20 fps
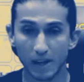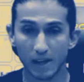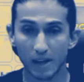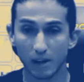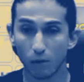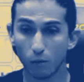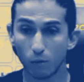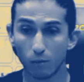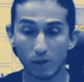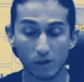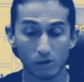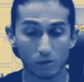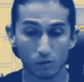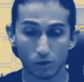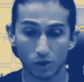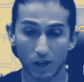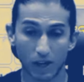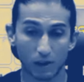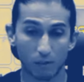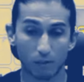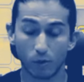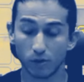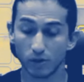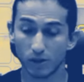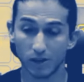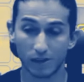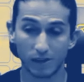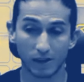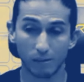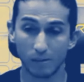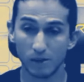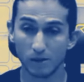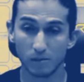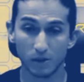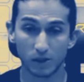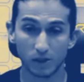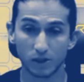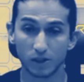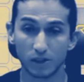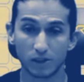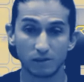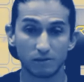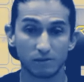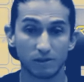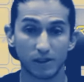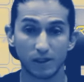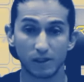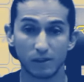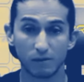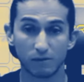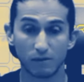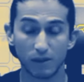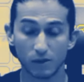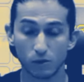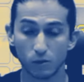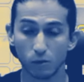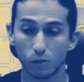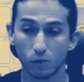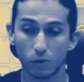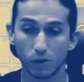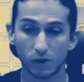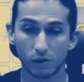é, o, o Charlie possa ter a mesma chance e, fa e, faça o gol.